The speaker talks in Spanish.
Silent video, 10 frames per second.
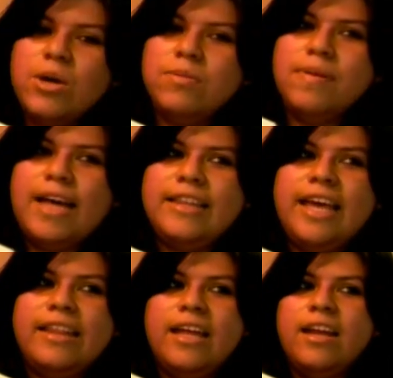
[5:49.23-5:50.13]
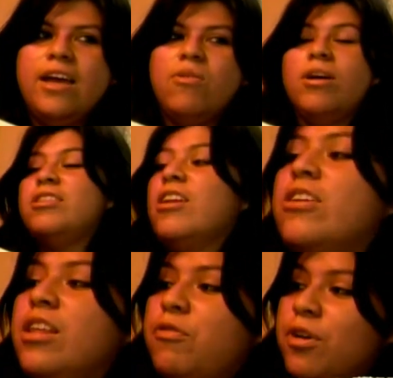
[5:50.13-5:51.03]
club ya tiene cuatro
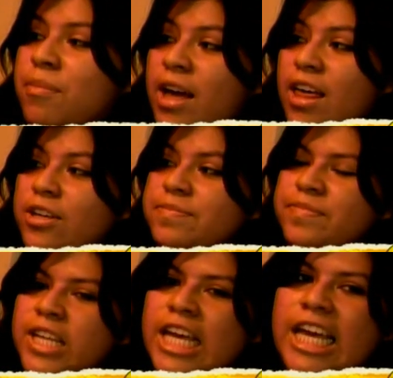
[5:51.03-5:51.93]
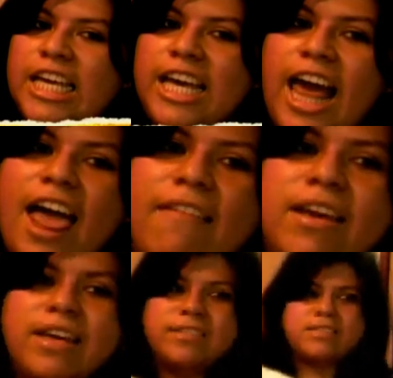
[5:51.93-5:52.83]
años de formado. Cada
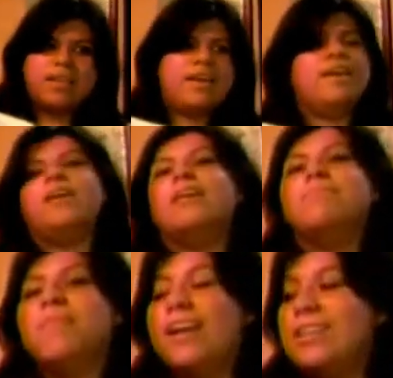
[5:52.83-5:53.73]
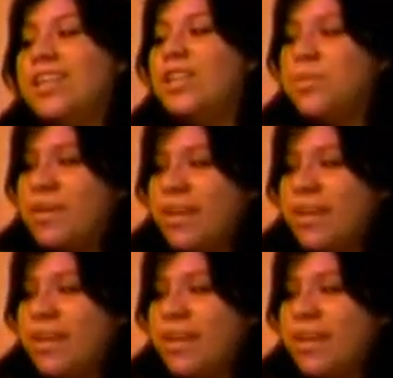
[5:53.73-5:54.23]
vez eh, va creciendo